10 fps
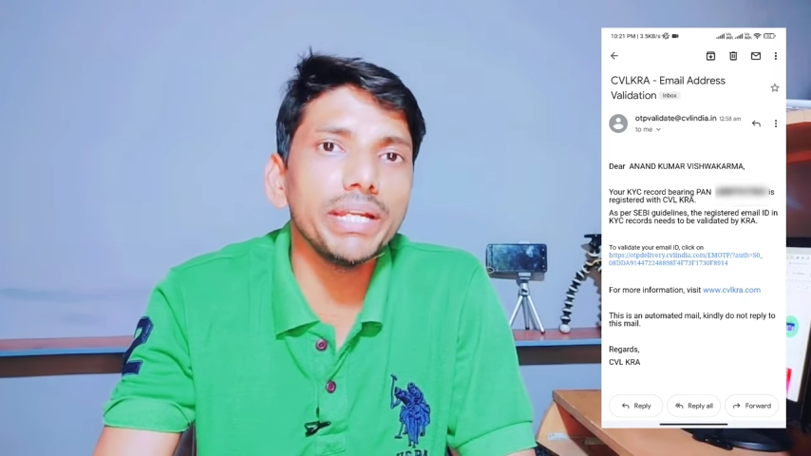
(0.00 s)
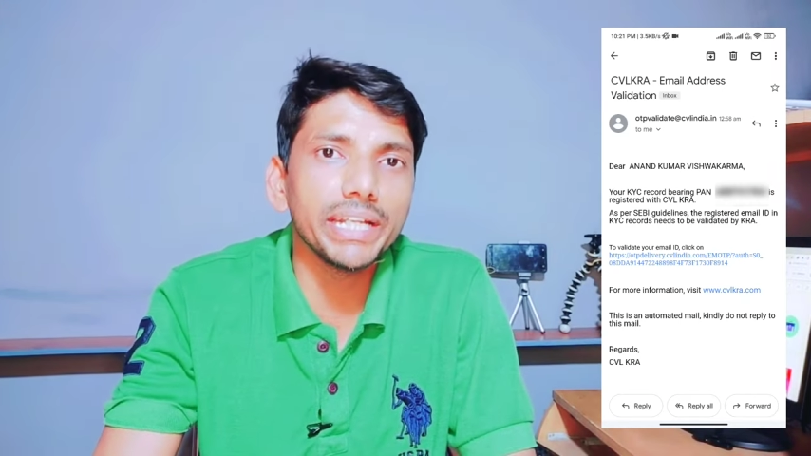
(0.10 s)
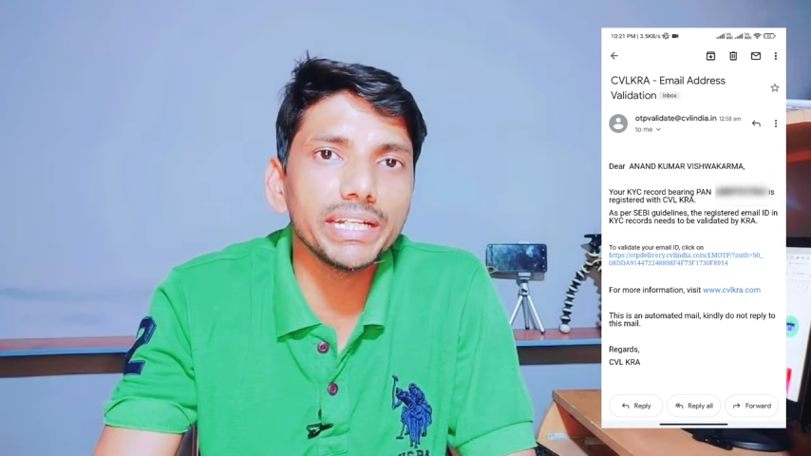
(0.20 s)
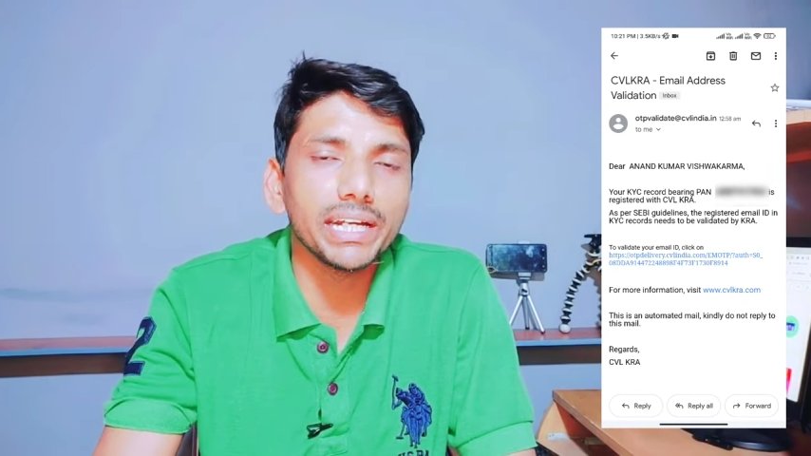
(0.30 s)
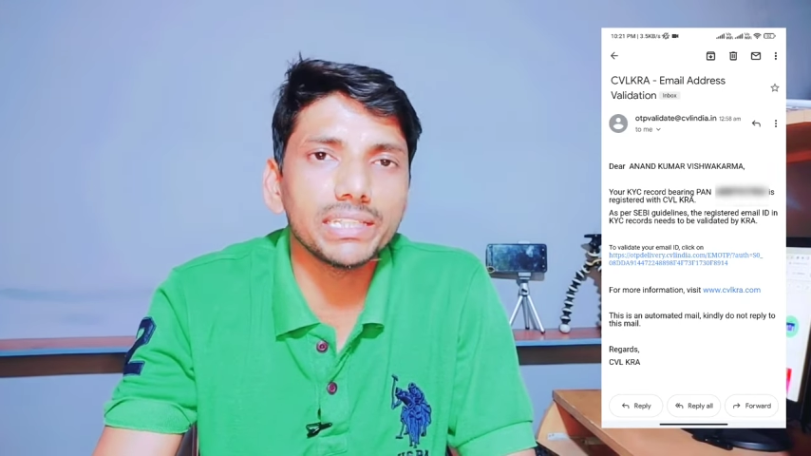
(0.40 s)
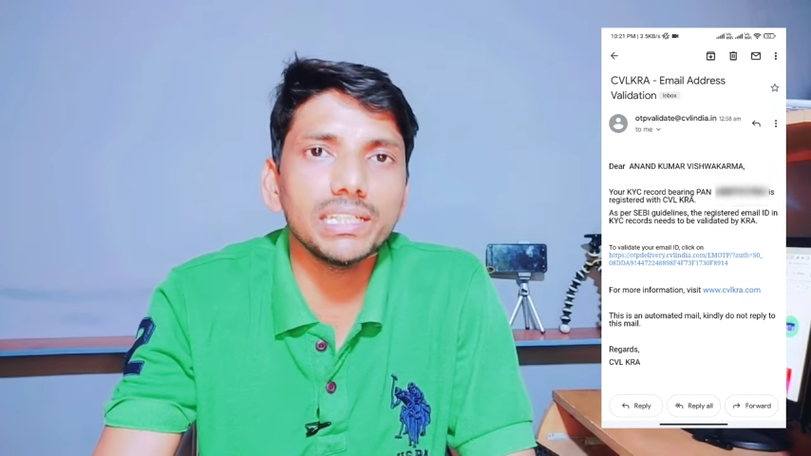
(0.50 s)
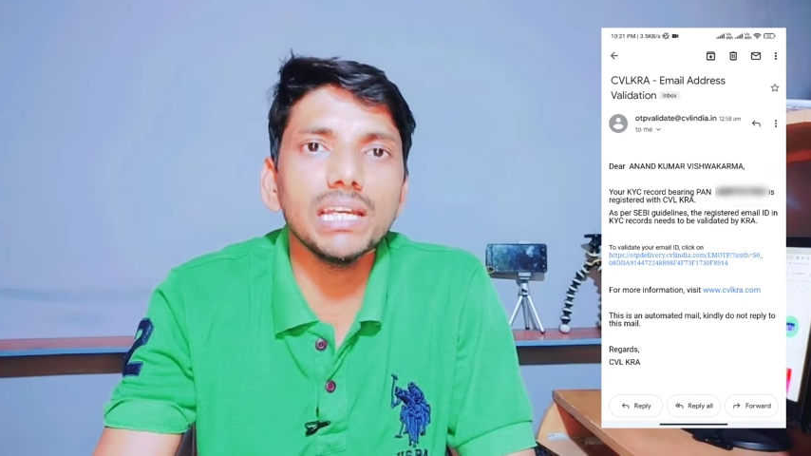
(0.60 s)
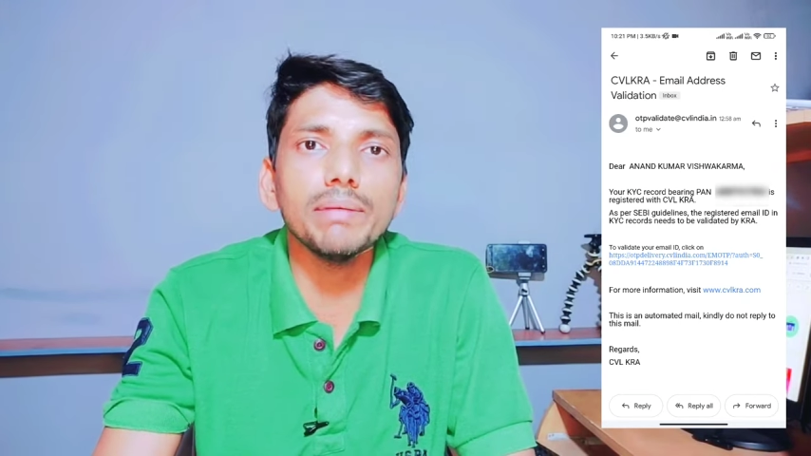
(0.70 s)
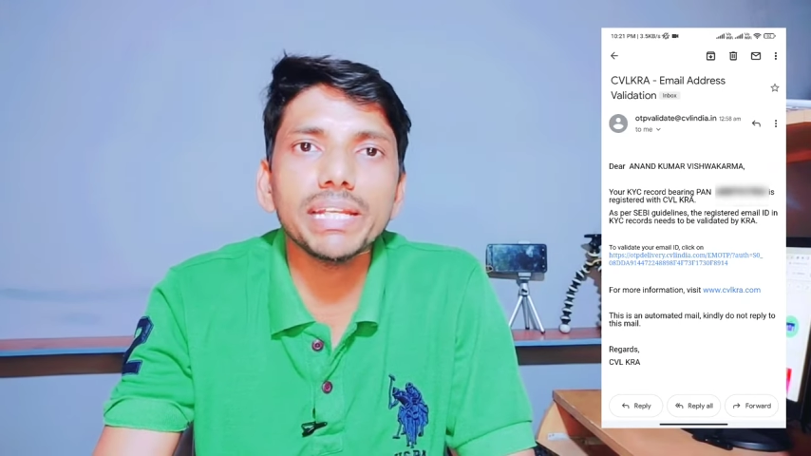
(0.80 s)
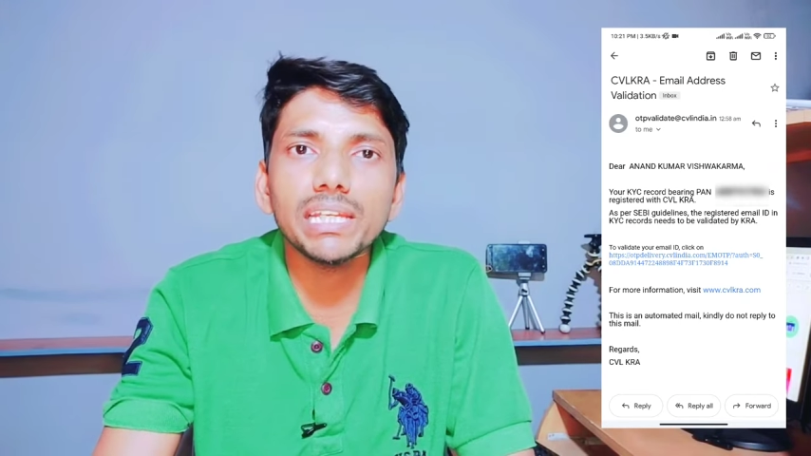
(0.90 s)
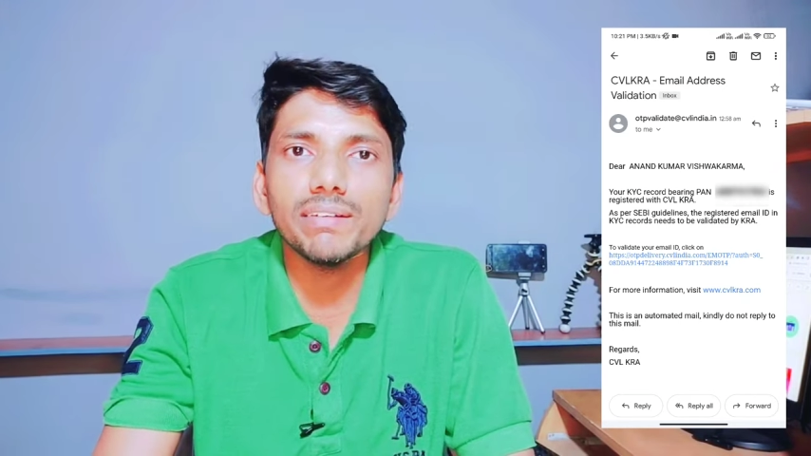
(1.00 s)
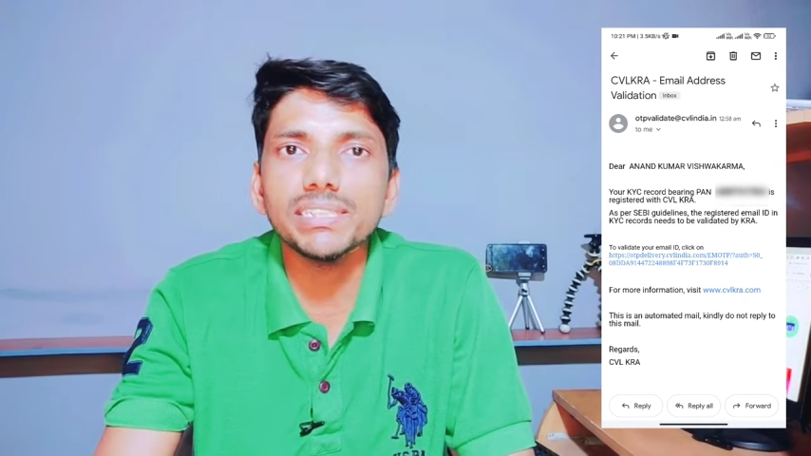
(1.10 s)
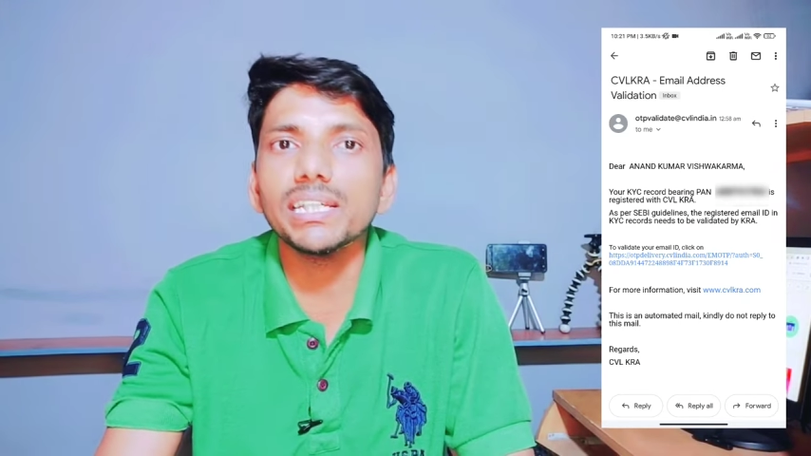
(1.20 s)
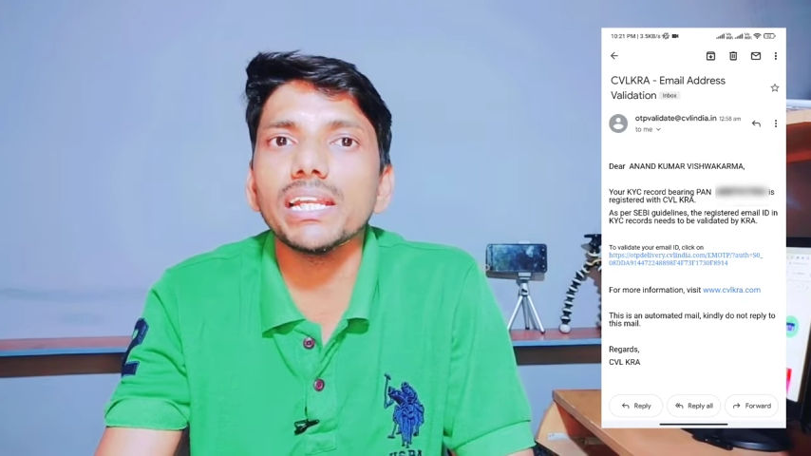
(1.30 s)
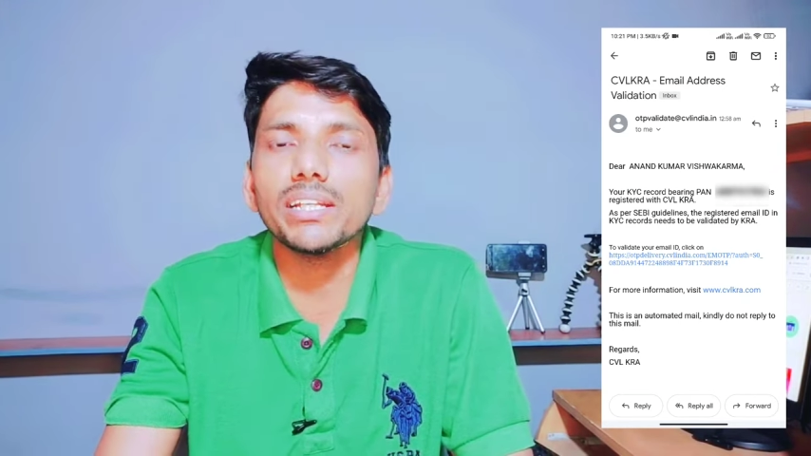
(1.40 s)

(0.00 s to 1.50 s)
मेंटेन करती है हमारे केवाईसी का